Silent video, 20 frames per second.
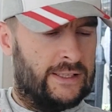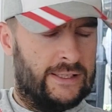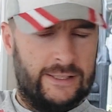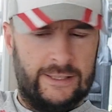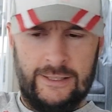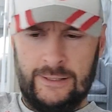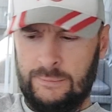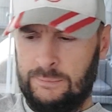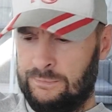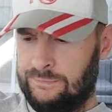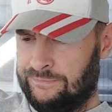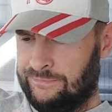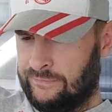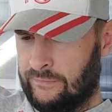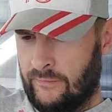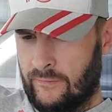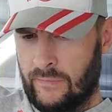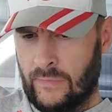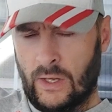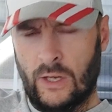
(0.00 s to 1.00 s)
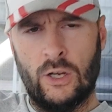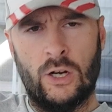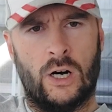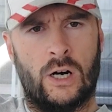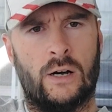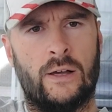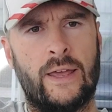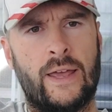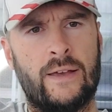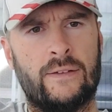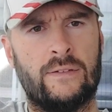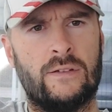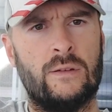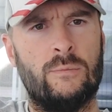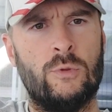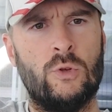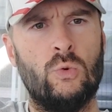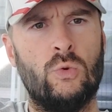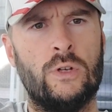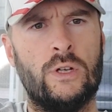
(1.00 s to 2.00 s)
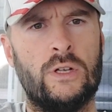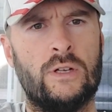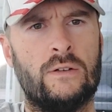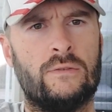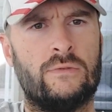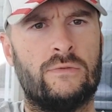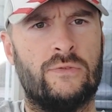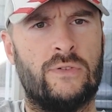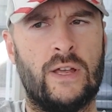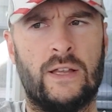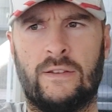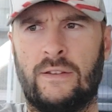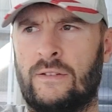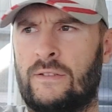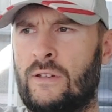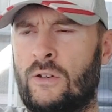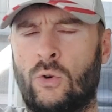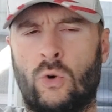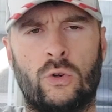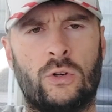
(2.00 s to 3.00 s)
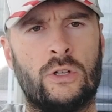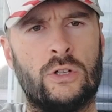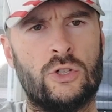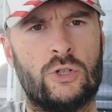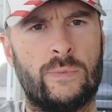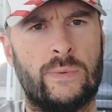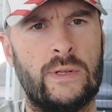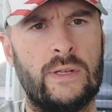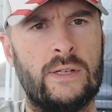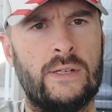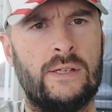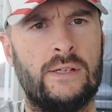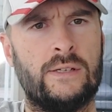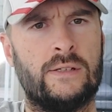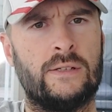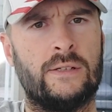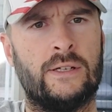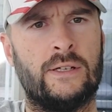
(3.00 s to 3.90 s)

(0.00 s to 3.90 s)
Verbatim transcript: Ähm, ja, erste Minute, 40 Sekunden gespielt.